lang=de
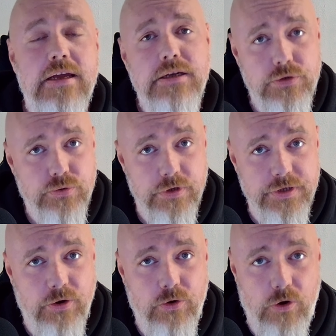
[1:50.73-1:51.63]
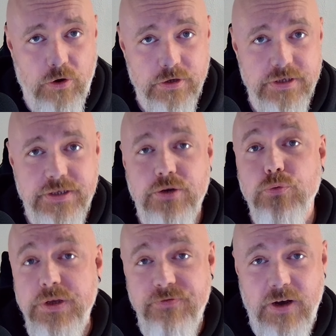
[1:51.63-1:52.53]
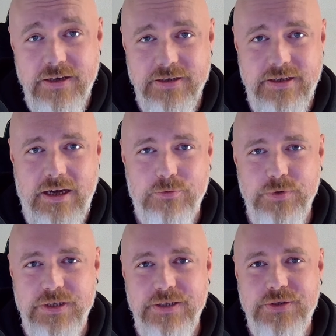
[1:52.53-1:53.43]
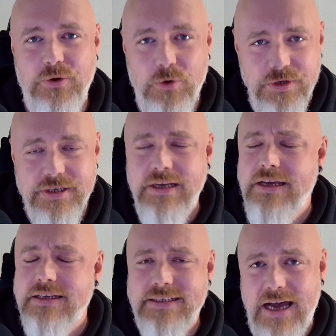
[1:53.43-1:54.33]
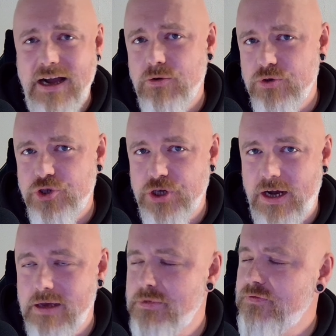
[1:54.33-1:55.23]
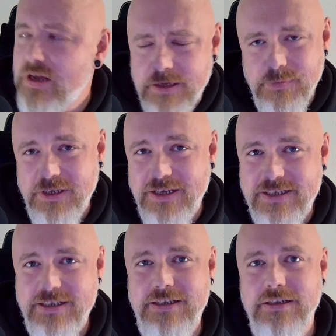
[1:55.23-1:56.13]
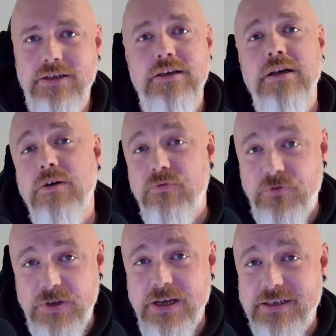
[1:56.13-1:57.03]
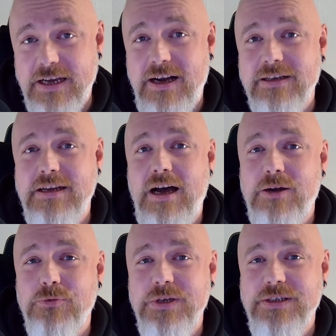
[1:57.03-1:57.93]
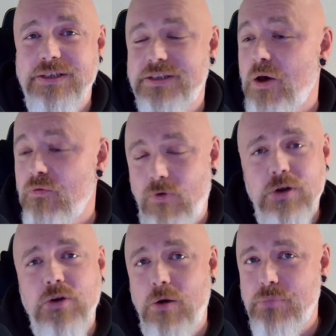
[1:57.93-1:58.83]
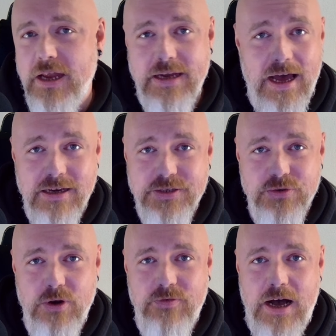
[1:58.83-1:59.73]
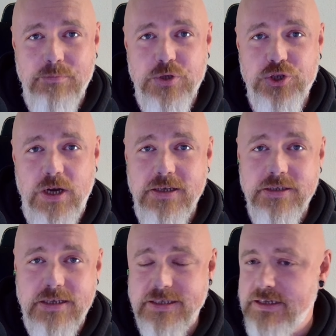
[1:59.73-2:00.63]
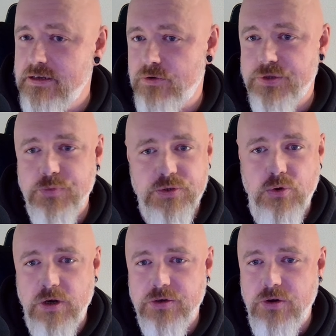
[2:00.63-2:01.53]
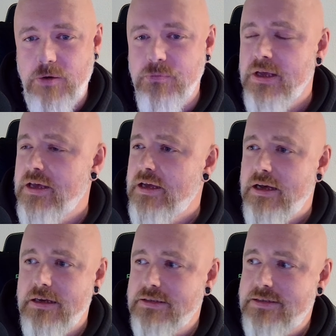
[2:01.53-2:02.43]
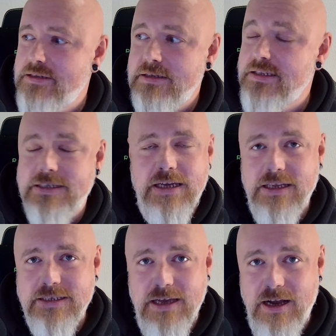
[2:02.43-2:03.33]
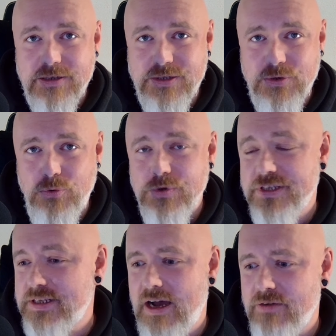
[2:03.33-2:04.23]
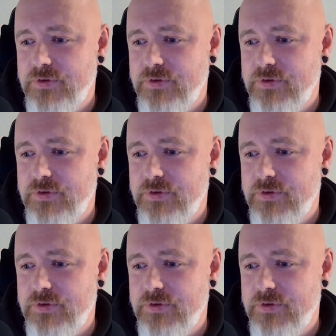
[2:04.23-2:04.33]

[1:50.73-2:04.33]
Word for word: natürlich auch ordentlich gerefundet nach Release. Und sage und schreibe, wenn ich mich jetzt nicht irre, vier Tage nach Release wurden komplett alle Server abgeschaltet, das Ding aus dem Store genommen. Äh, diese ganze Aktion ist nach wie